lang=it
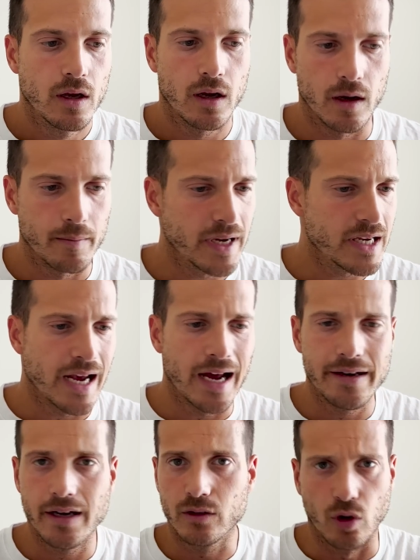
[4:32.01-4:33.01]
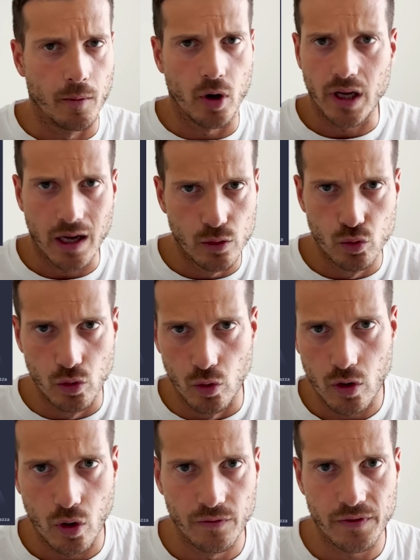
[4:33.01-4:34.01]
eh, Megnan, Tomori
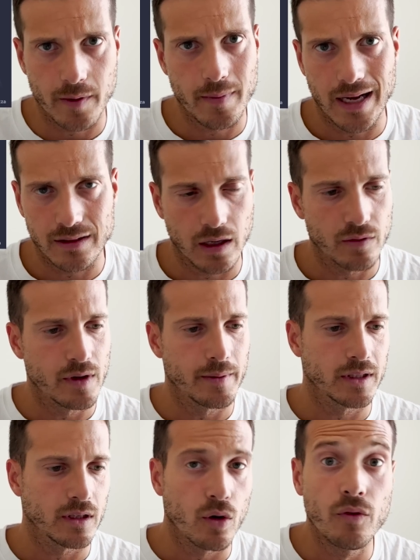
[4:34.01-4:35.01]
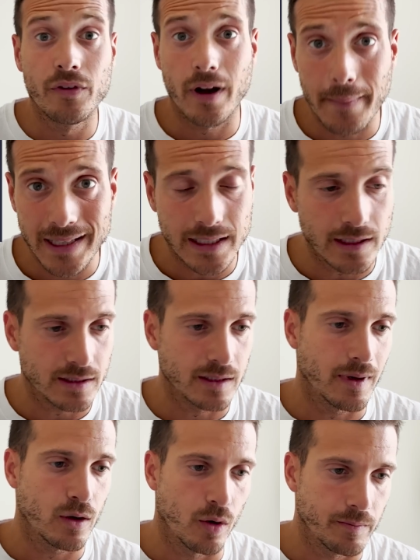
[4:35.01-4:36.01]
Calulu confermata, ovviamente
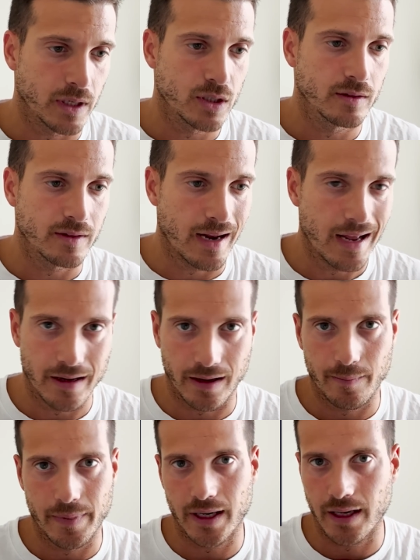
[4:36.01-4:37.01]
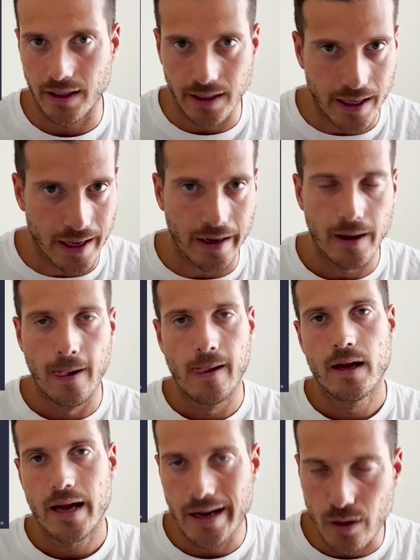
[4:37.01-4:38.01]
confermatissima coppia centrale, anche perché
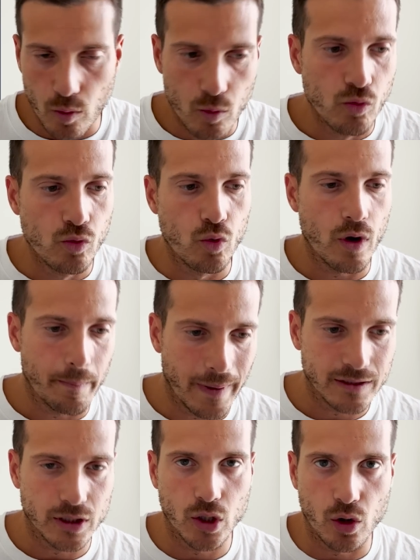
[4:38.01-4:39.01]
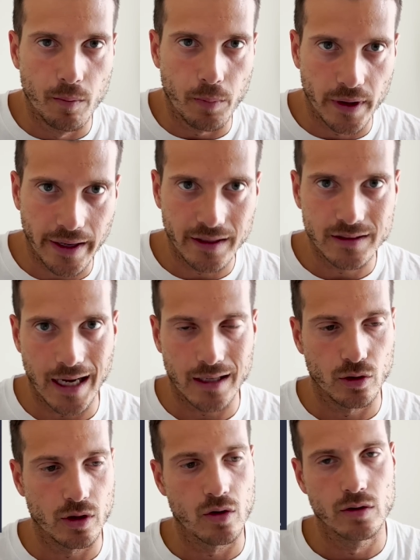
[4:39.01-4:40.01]
Kier è comunque apparso ancora un po' in
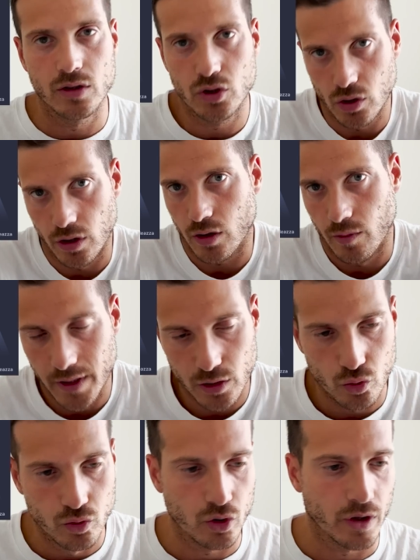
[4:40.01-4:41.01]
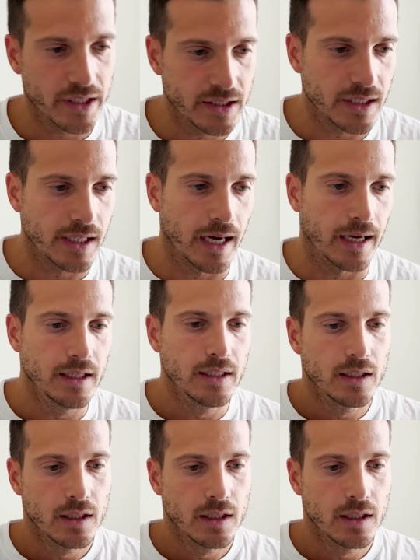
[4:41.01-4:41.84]
ritardo di condizione, come è giusto che sia